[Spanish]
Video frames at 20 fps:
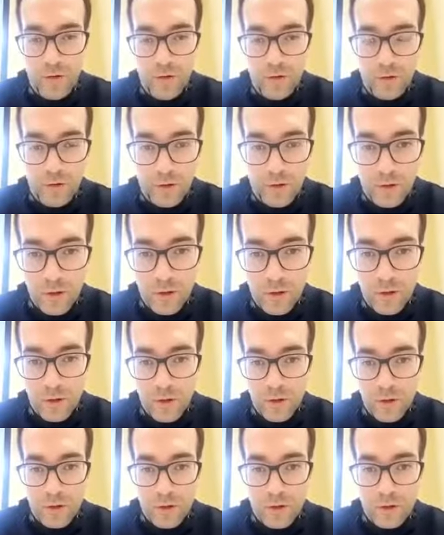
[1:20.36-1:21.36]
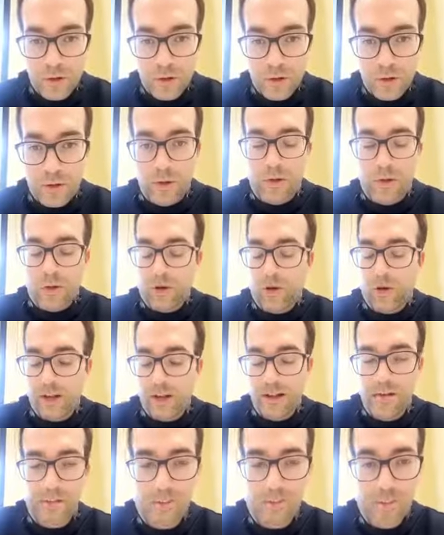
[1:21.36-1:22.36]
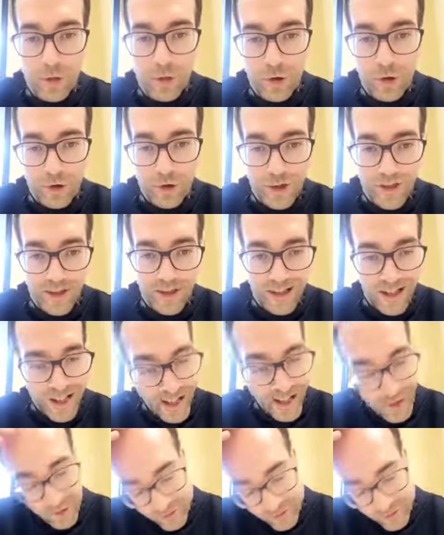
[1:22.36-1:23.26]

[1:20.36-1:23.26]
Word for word: Sí. Hola, Pablo Riojo del diario.